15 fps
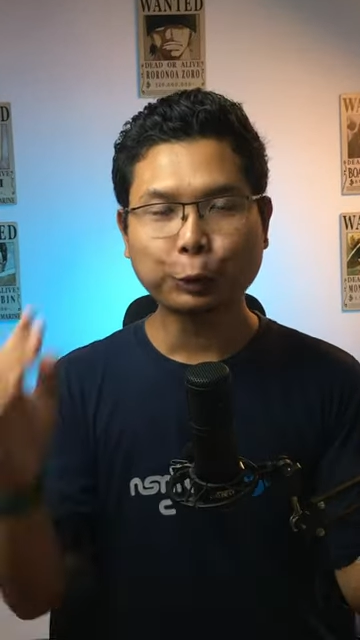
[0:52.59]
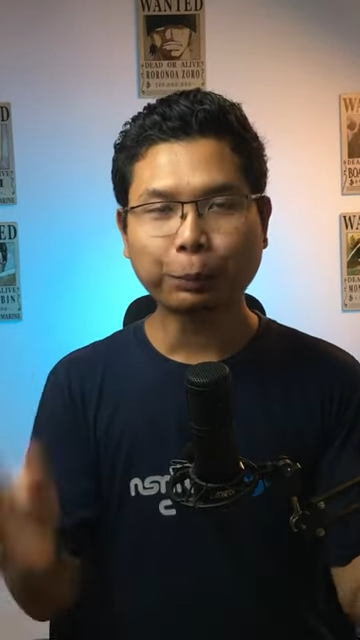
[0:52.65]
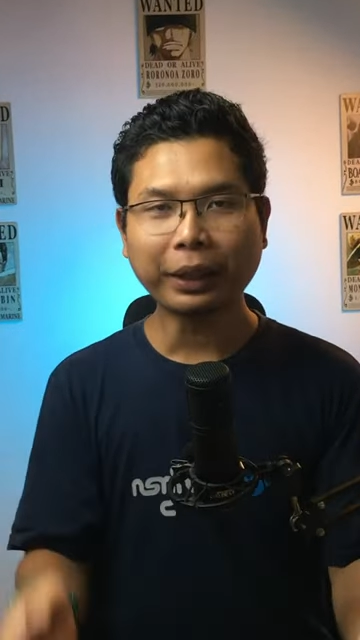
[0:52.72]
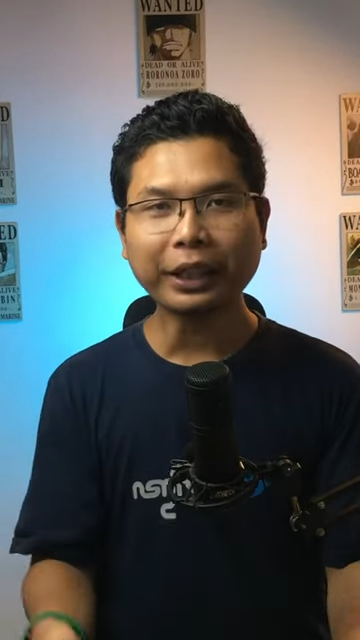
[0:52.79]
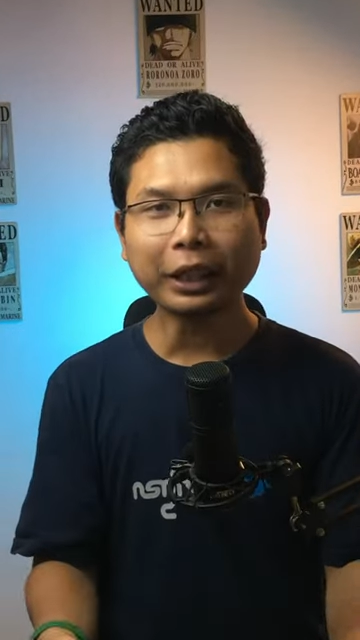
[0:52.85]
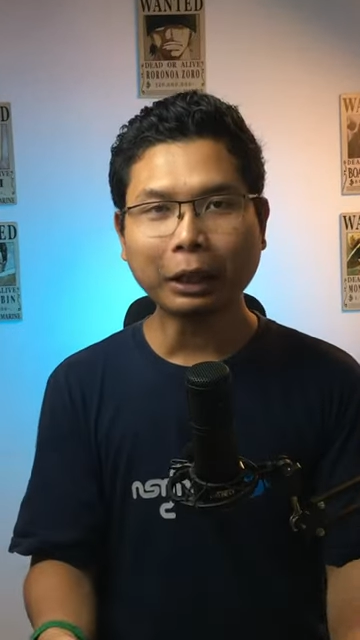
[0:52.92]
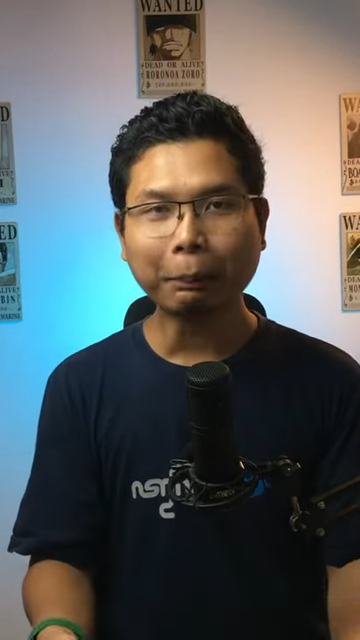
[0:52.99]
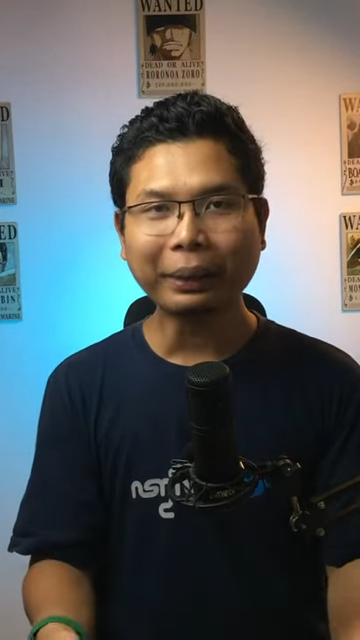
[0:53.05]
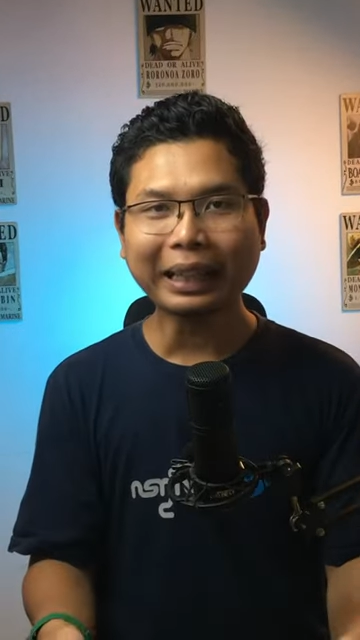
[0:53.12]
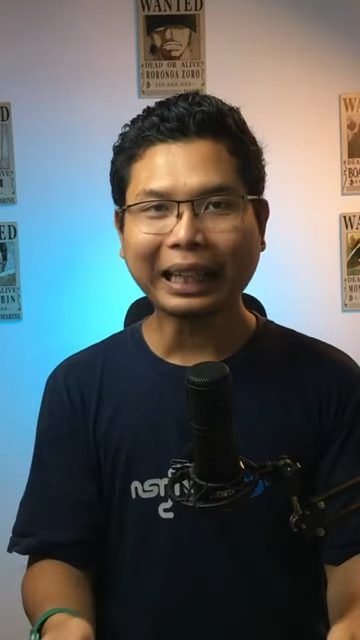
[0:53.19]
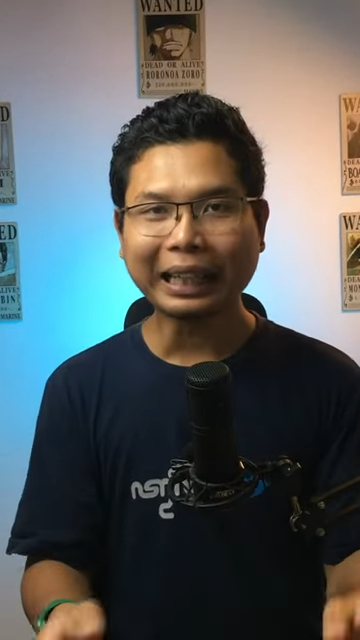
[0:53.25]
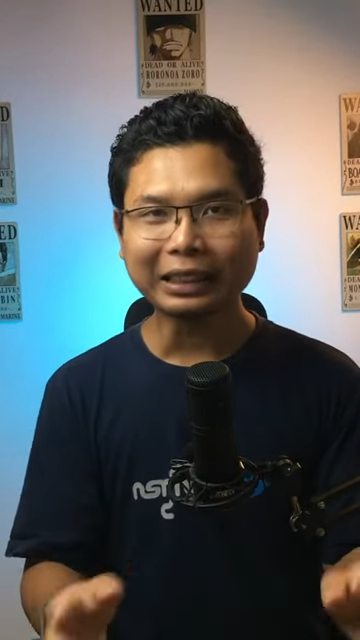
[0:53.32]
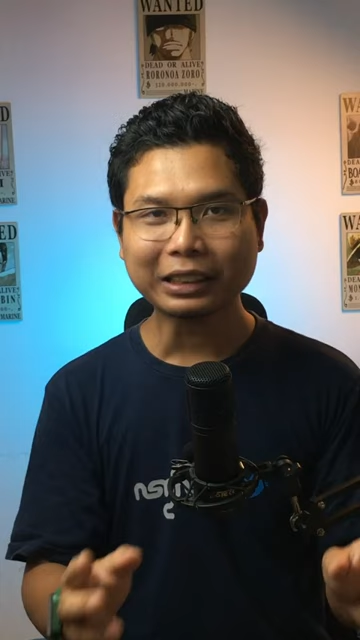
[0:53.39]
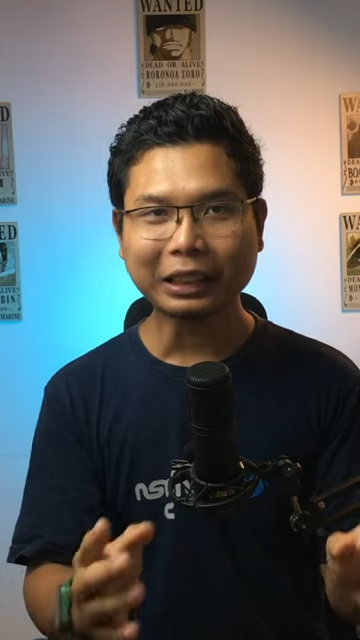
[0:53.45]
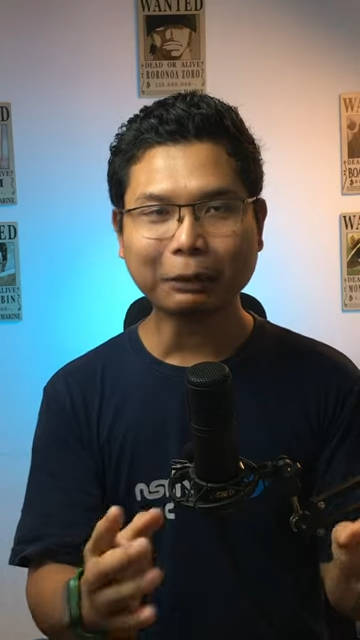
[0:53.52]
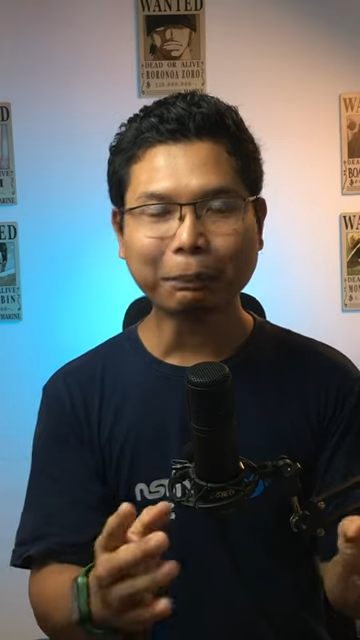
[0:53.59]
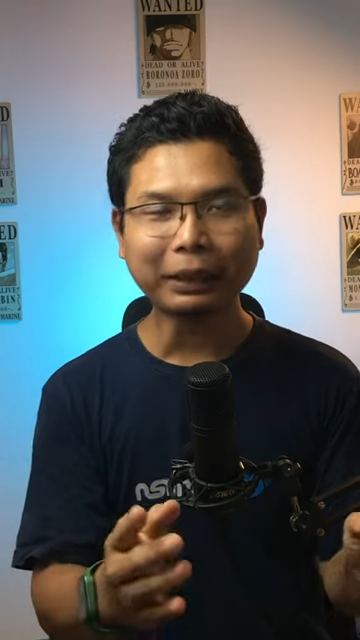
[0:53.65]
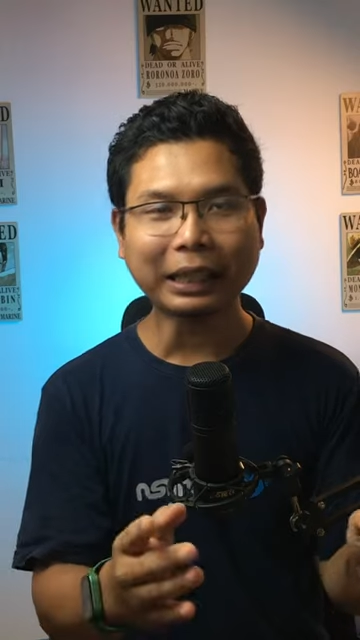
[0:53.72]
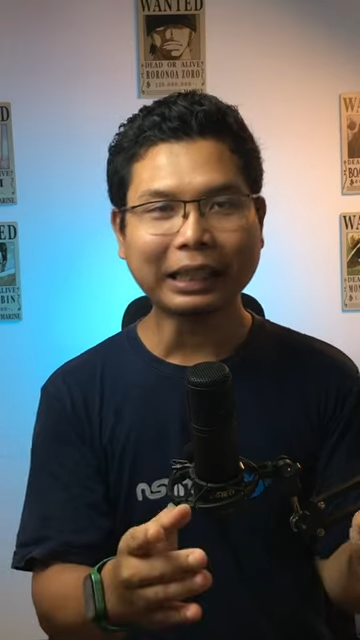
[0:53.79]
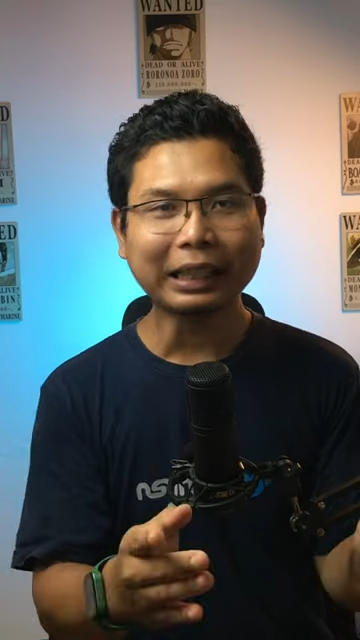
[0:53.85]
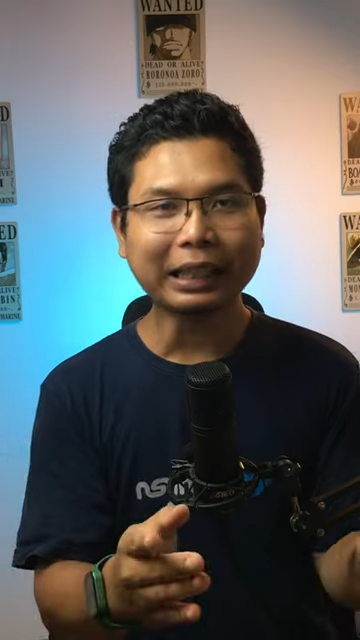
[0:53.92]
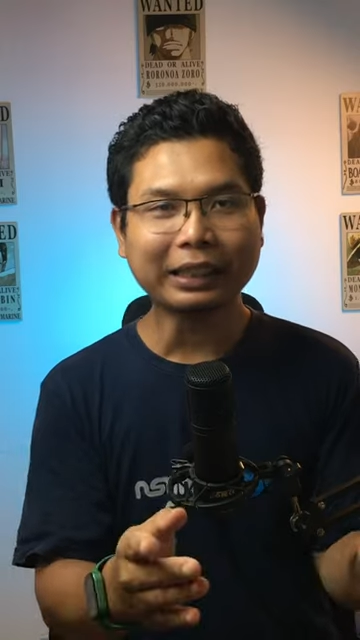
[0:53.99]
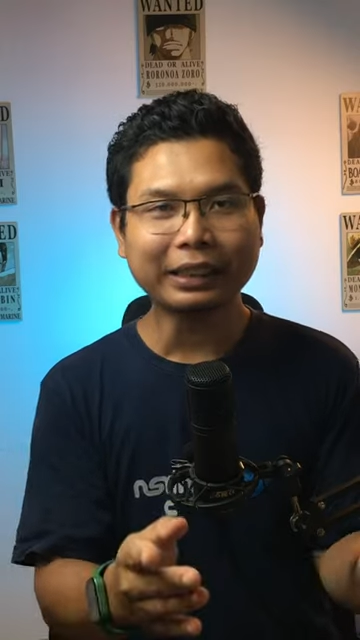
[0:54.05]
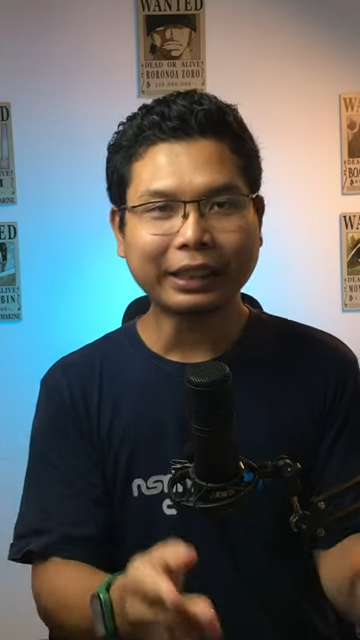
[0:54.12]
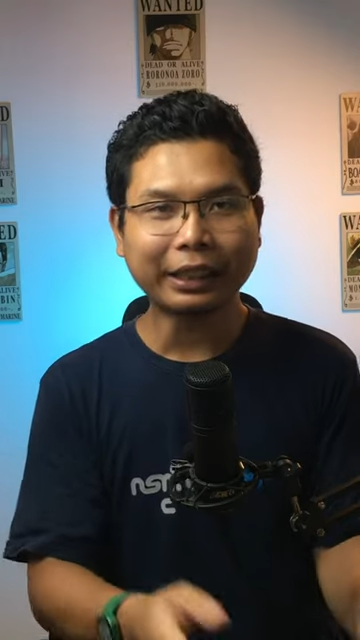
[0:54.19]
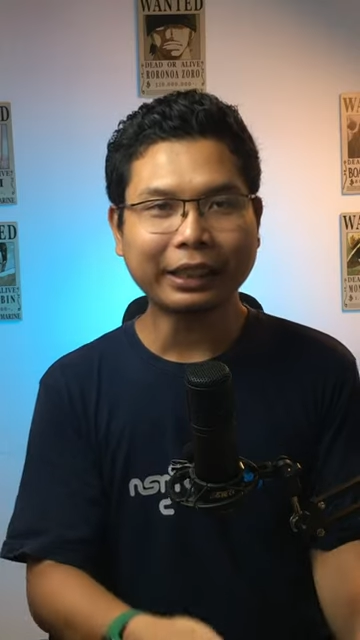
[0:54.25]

Supaya MAC asli perangkatnya